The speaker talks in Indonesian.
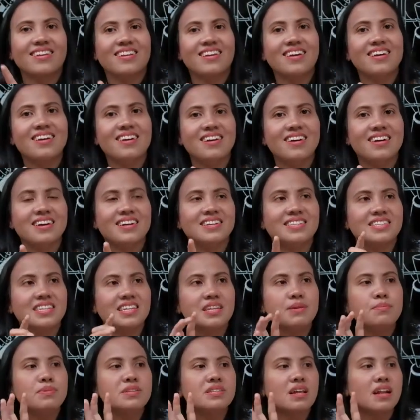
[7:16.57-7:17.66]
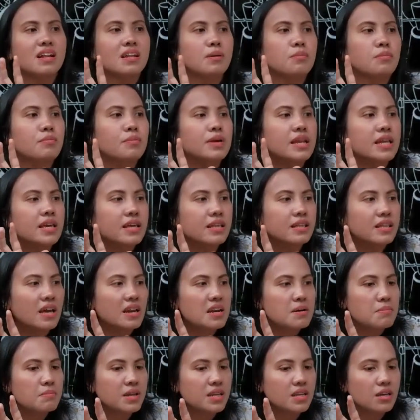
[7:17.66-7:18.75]
Nah, jadi misalnya memiliki
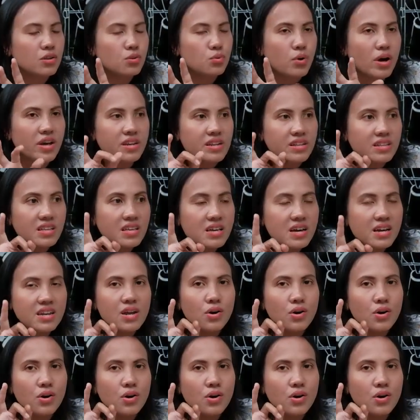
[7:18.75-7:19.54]
tanamannya tuh ada tiga